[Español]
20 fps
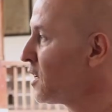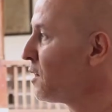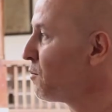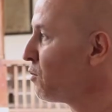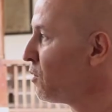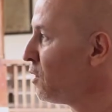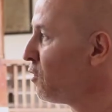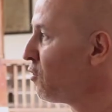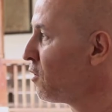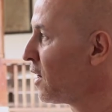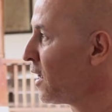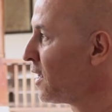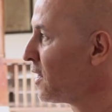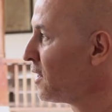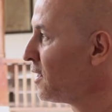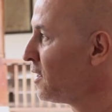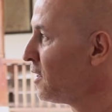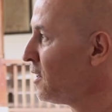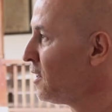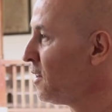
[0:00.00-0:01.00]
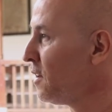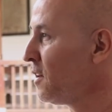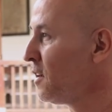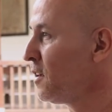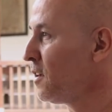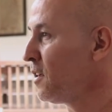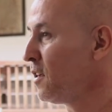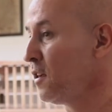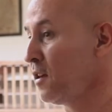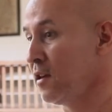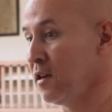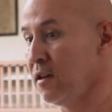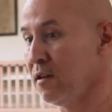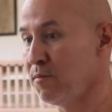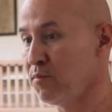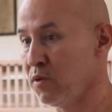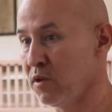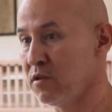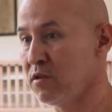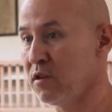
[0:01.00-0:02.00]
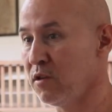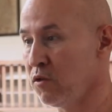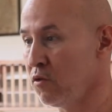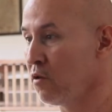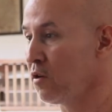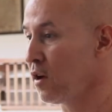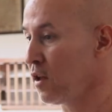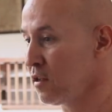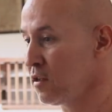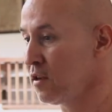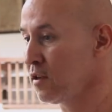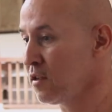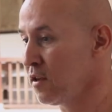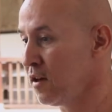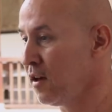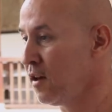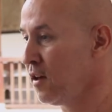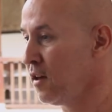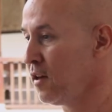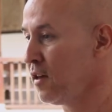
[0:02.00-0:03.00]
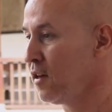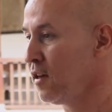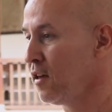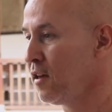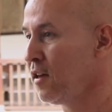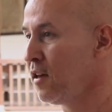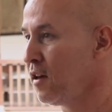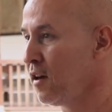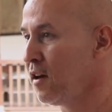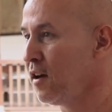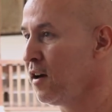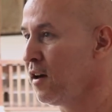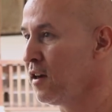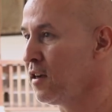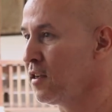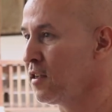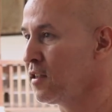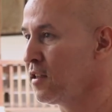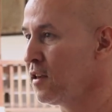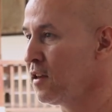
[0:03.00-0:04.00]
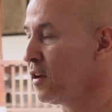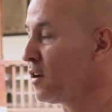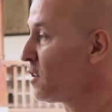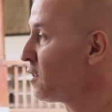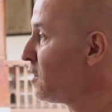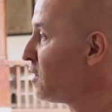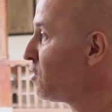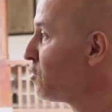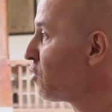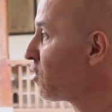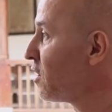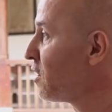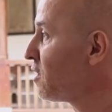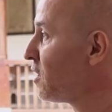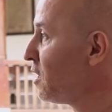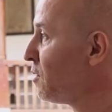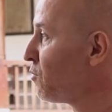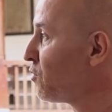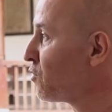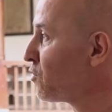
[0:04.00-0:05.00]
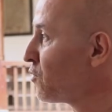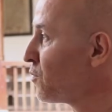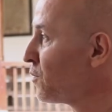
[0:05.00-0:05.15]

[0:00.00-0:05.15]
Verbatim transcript: que puede lograr y que pues se dio gracias a, a este ejercicio que hicimos.